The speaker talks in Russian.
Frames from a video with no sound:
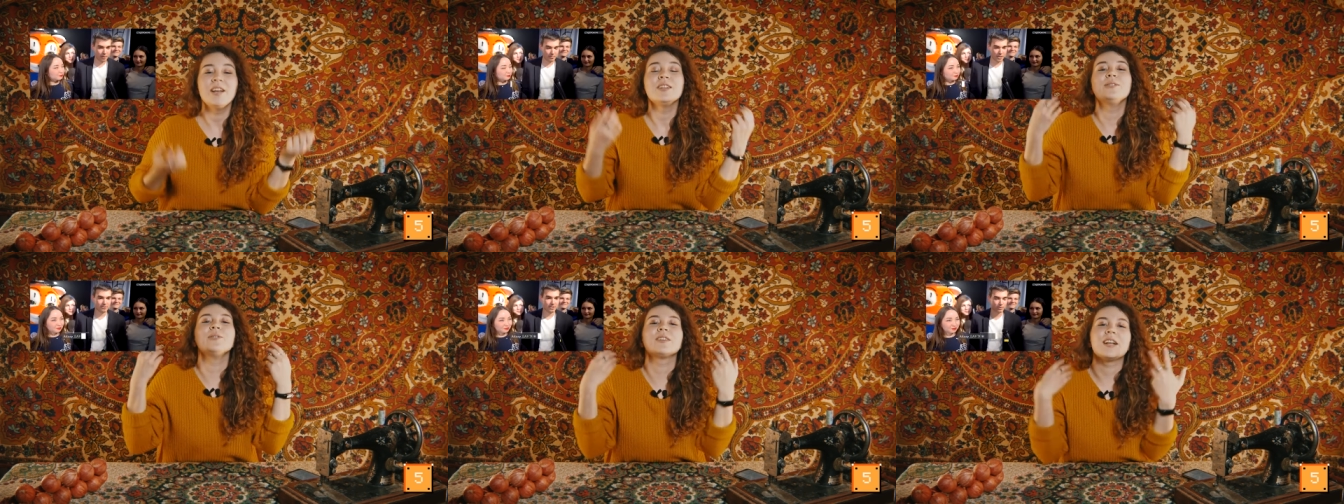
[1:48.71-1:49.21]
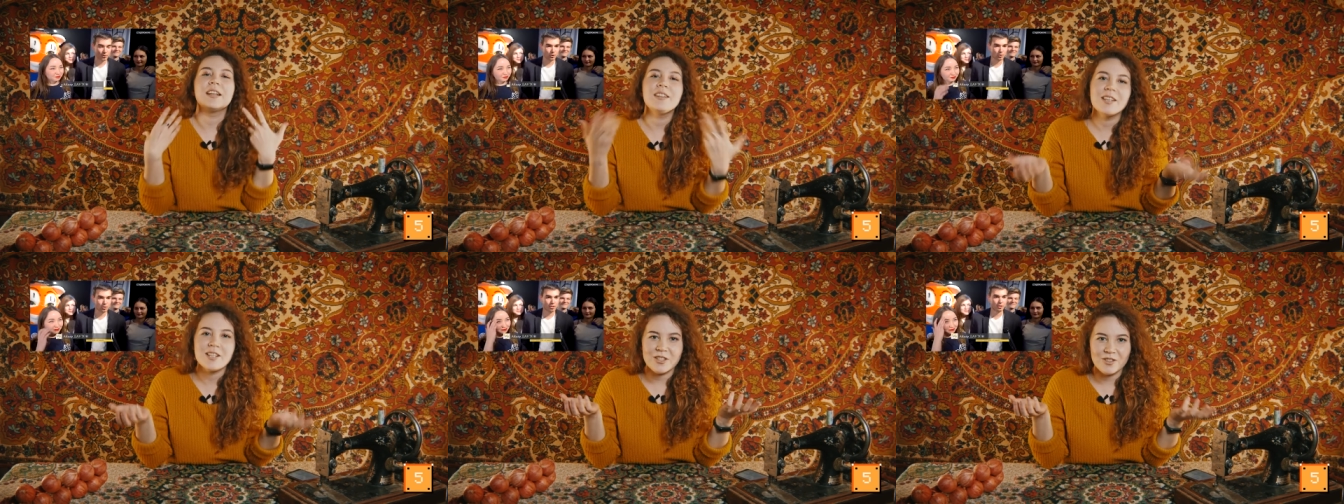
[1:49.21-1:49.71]
Ну и,
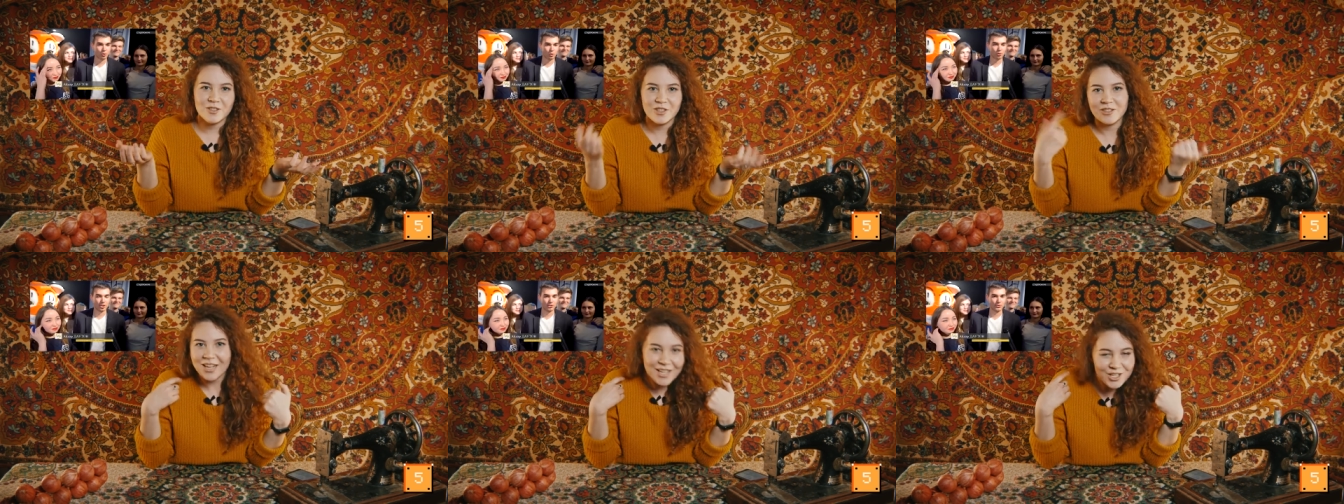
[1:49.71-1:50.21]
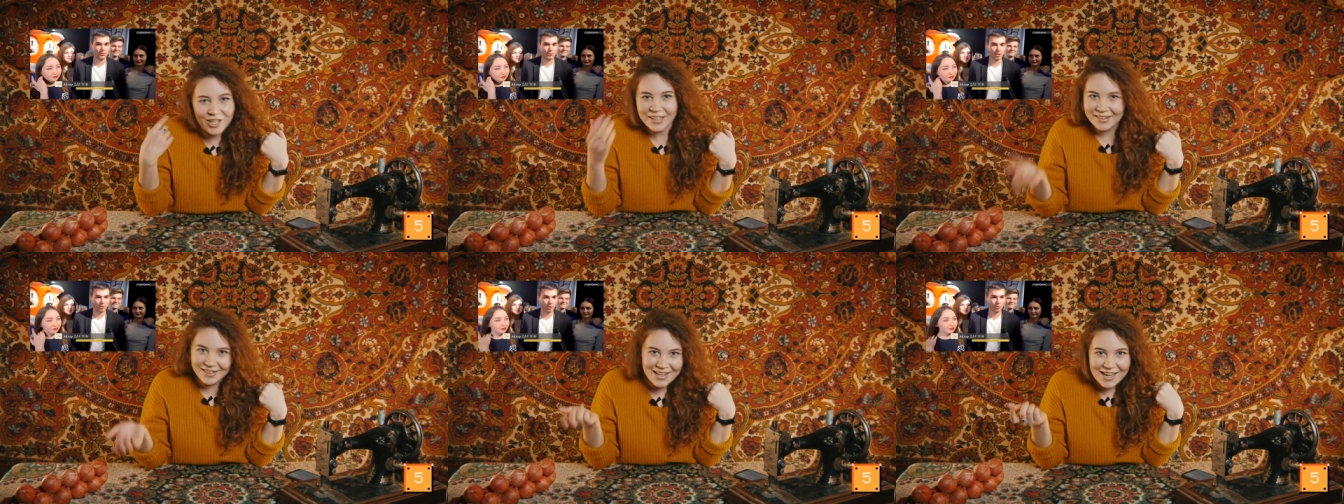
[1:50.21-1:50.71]
конечно же, наш
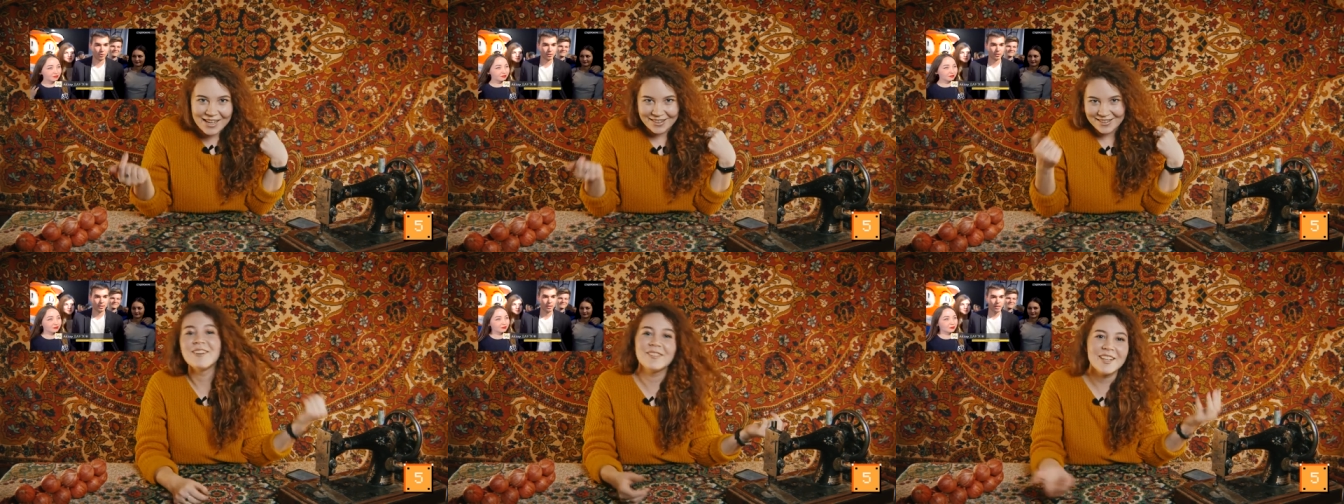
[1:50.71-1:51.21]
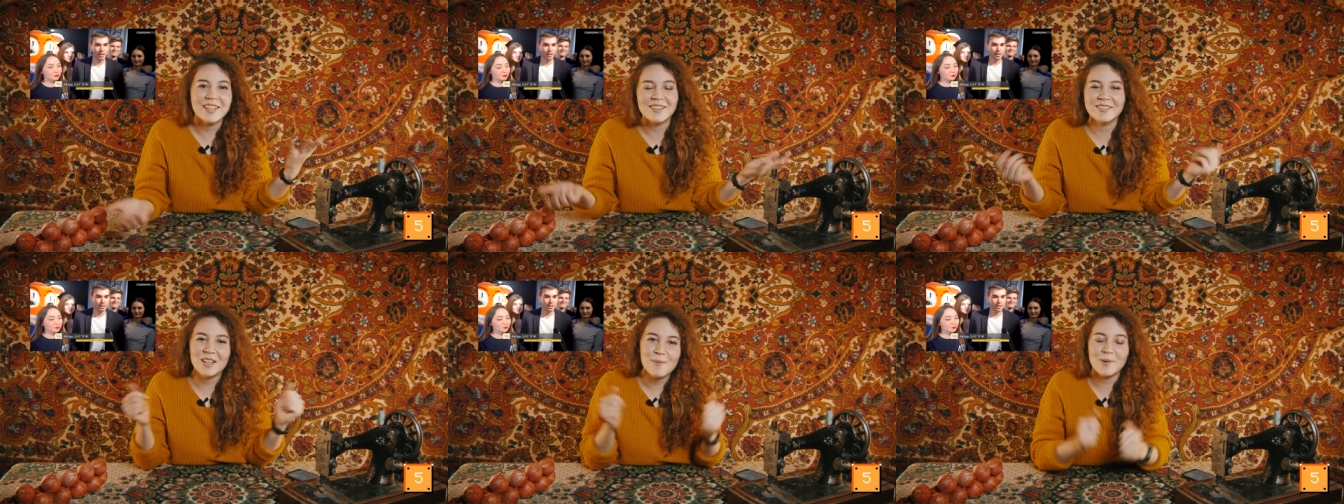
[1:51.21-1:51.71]
Айдар
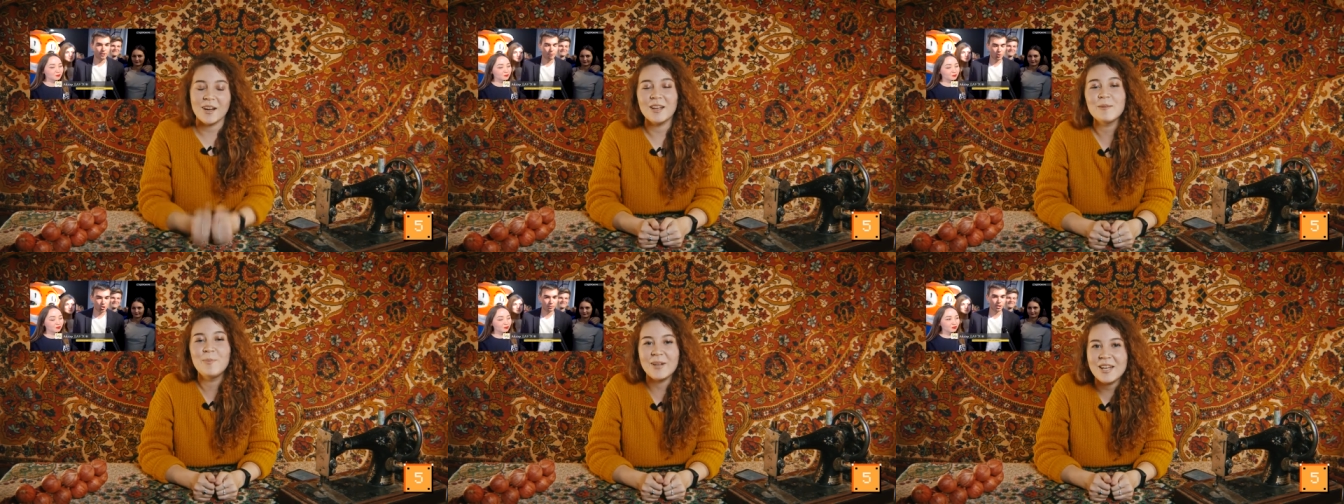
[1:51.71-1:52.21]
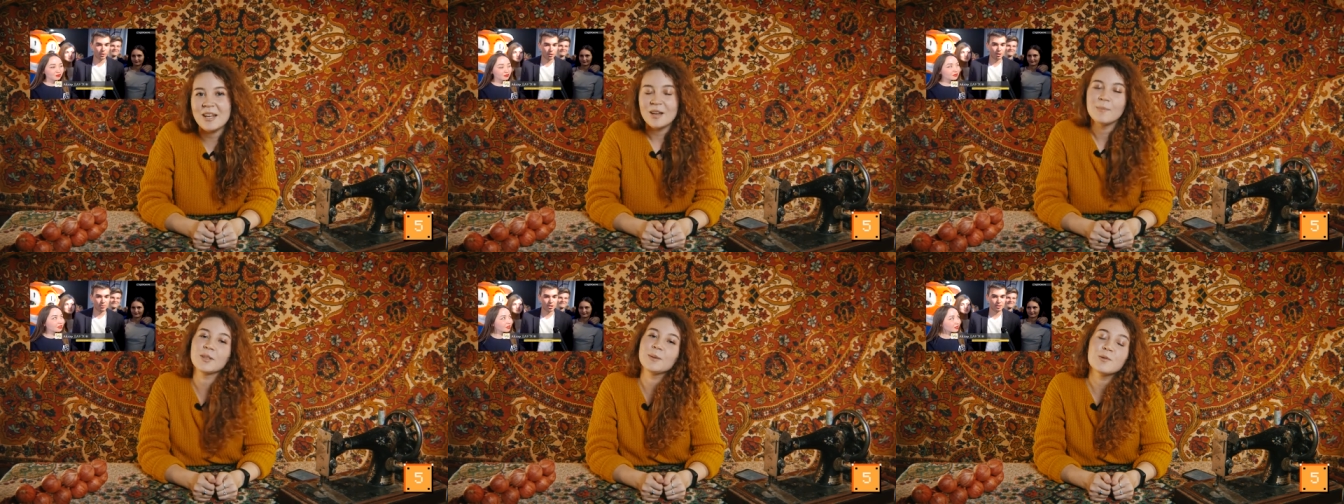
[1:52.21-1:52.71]
выиграл там гран-при,
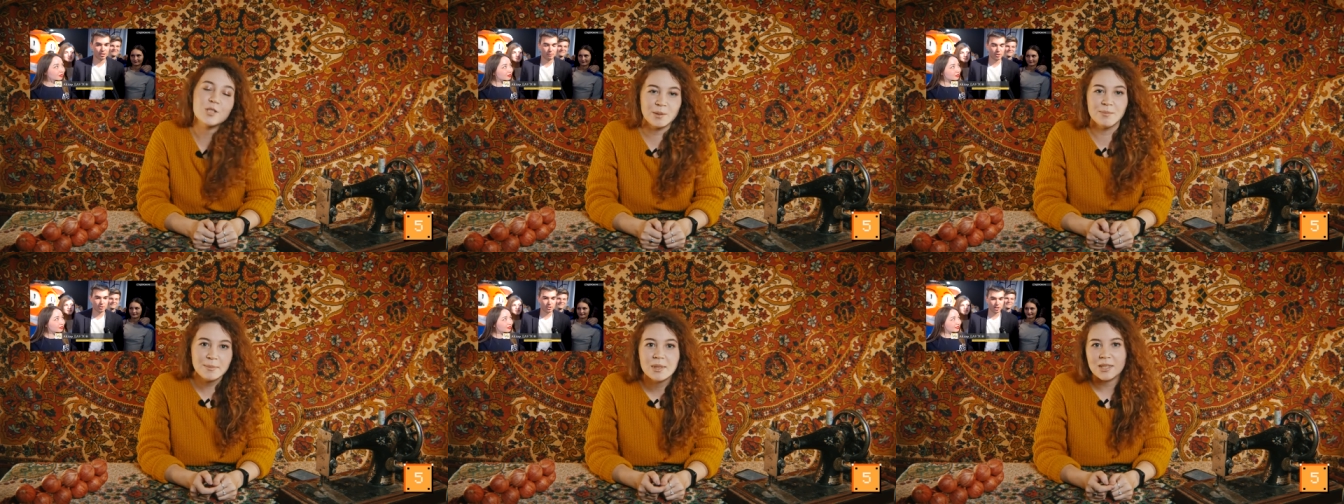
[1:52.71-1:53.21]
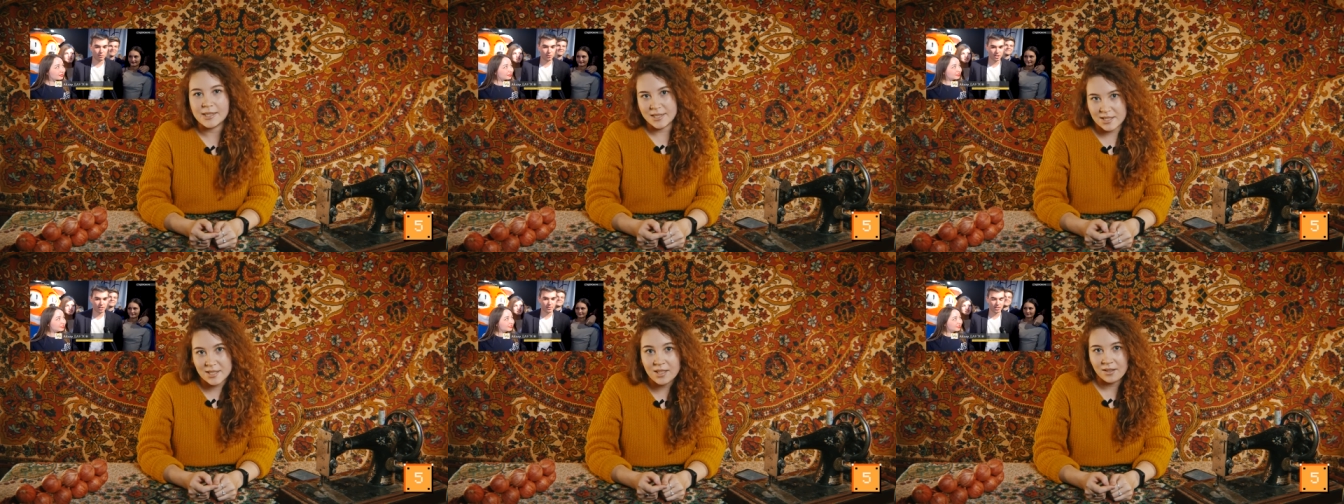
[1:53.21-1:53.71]
потому что мы
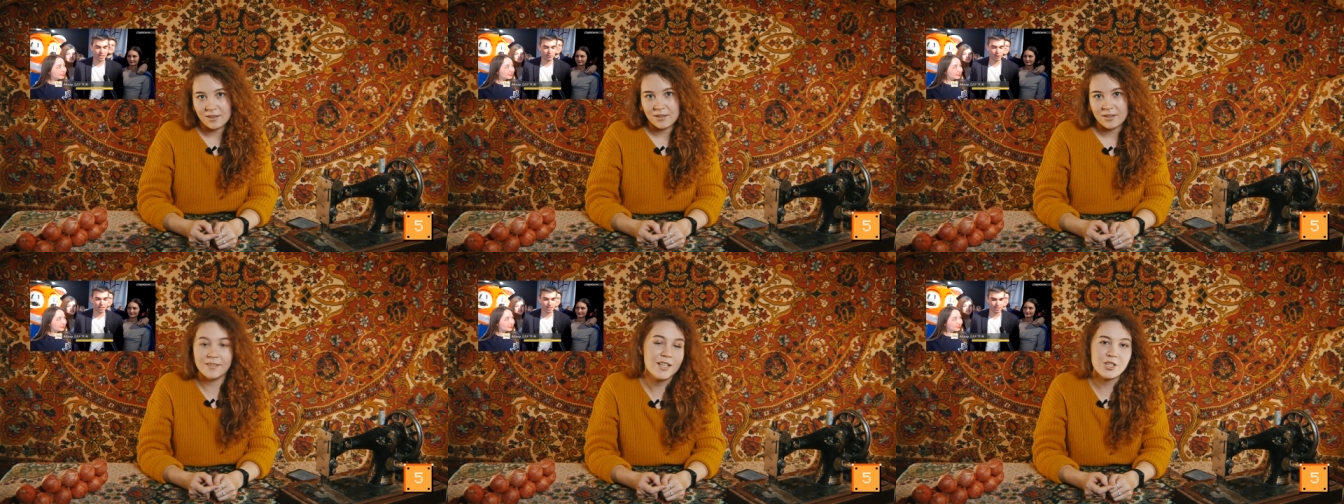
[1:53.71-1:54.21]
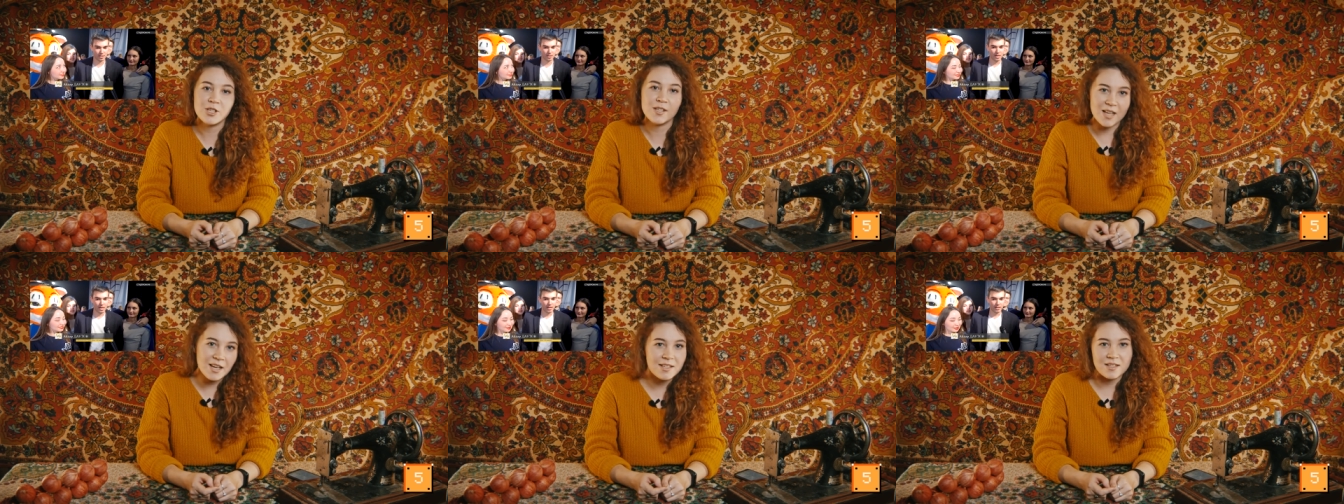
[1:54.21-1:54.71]
молодцы, и наши
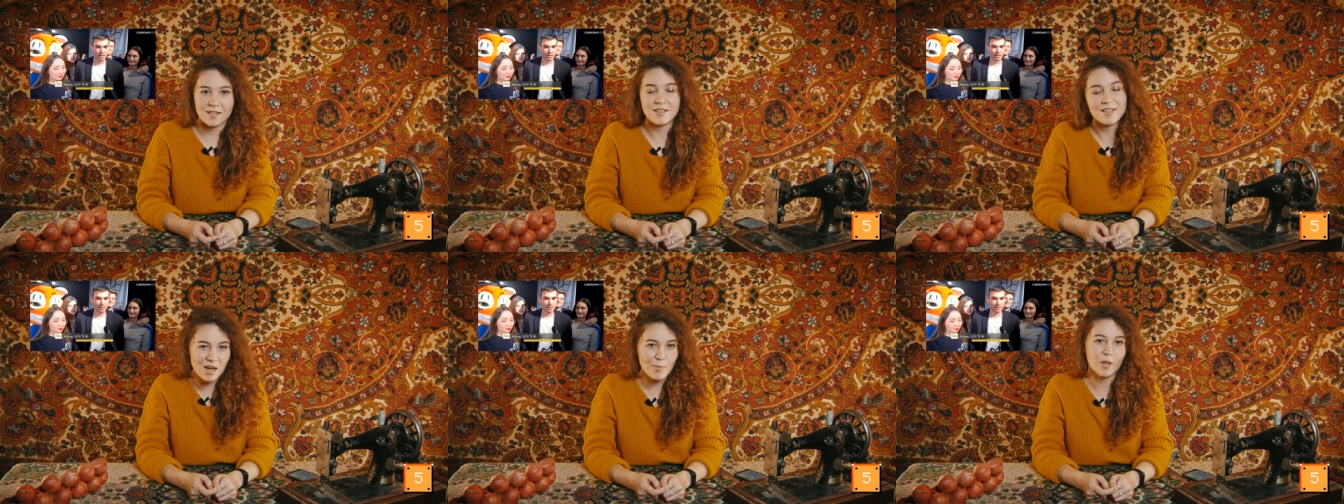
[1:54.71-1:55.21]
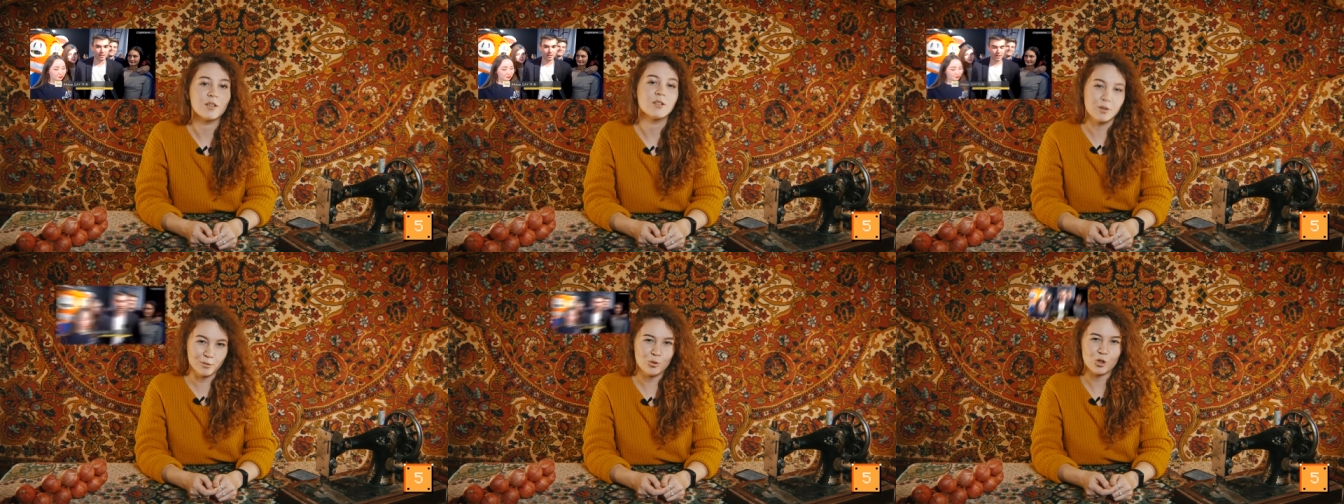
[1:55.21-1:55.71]
старосты самые
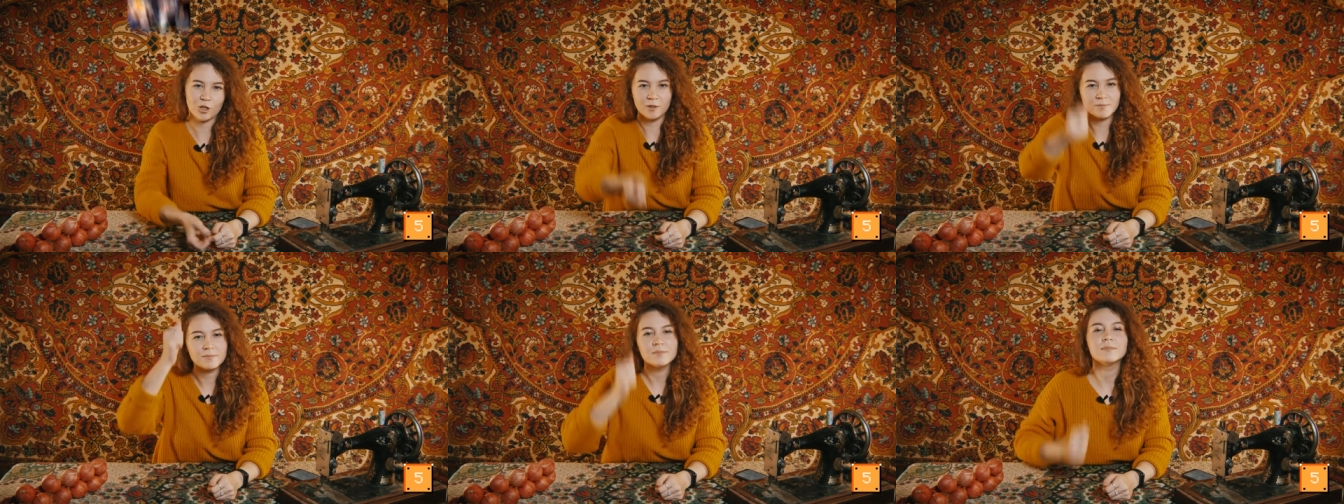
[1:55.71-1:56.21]
лучшие.